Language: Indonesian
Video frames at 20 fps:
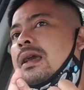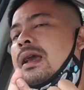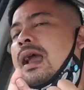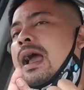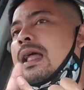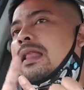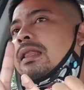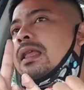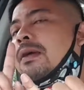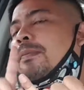
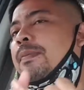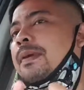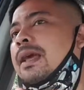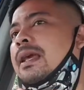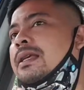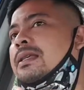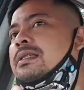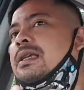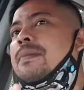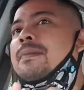KTP
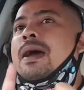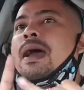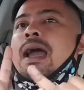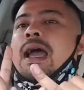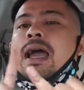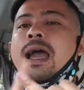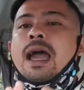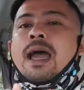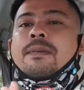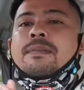sama
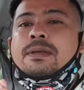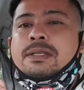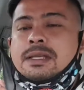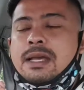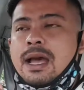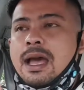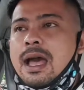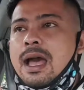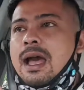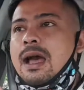KK
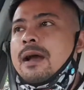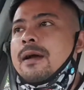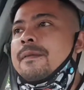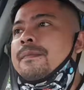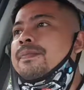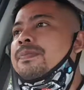bisa